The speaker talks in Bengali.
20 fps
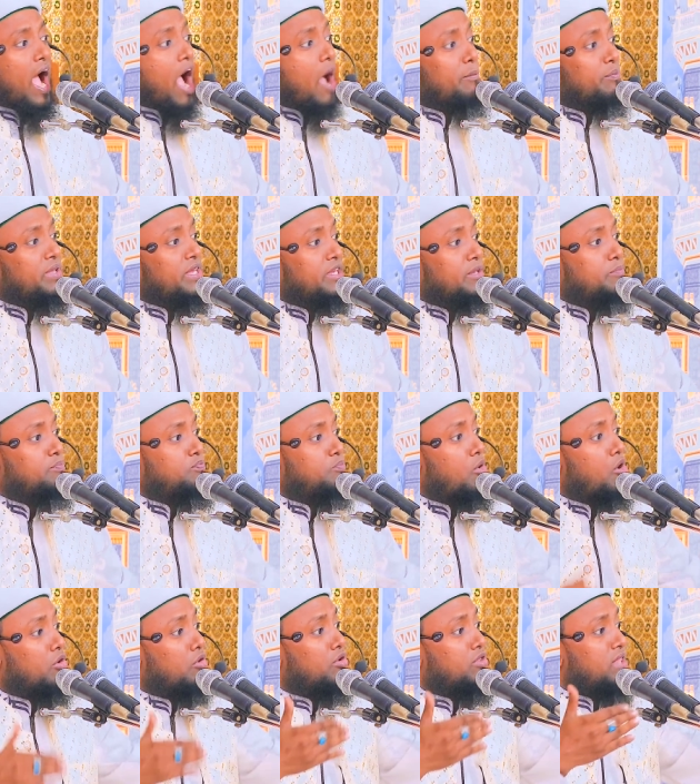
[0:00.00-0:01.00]
আমি
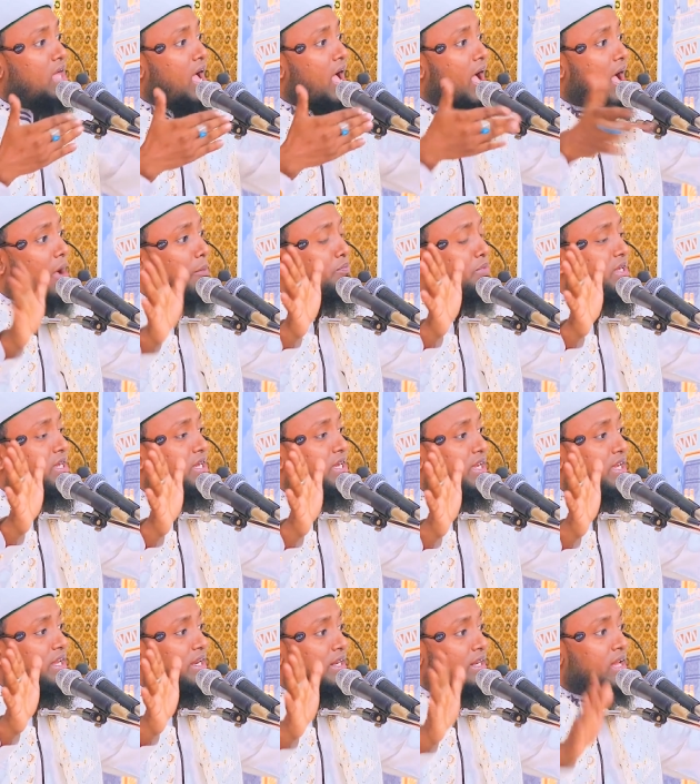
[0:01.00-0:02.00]

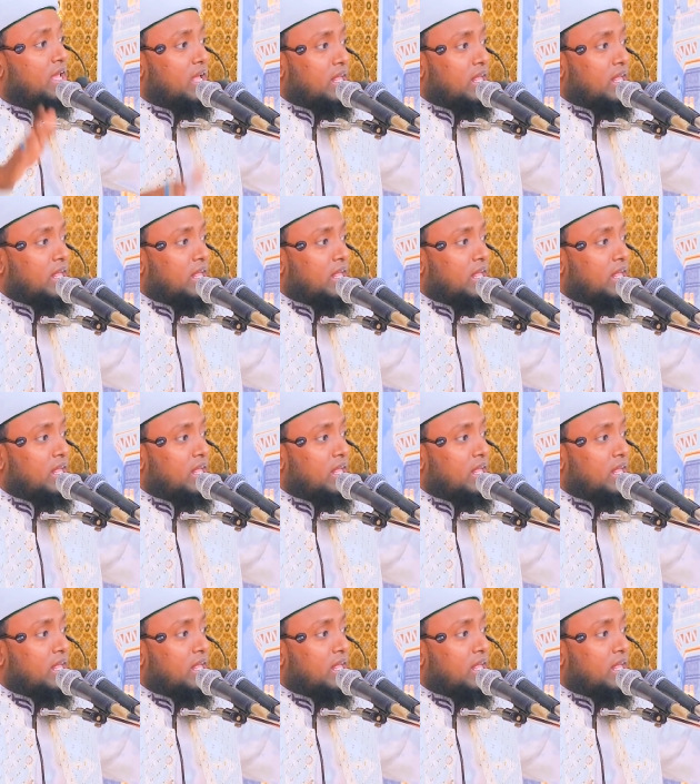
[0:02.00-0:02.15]
পর্দাবিহীন